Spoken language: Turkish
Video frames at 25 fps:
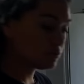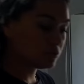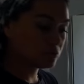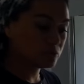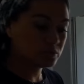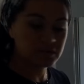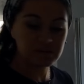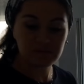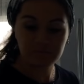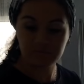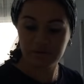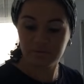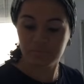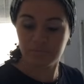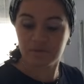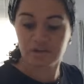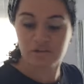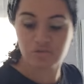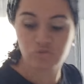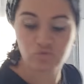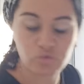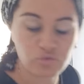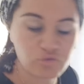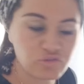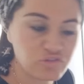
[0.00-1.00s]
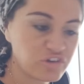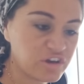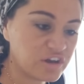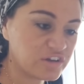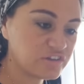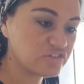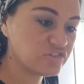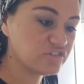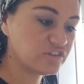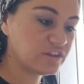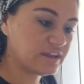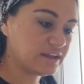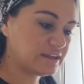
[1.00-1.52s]
Normalde benim Aras
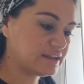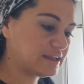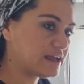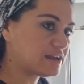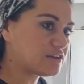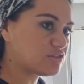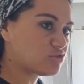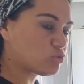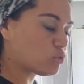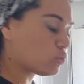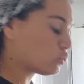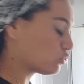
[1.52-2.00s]
çok çaycı değil. Yani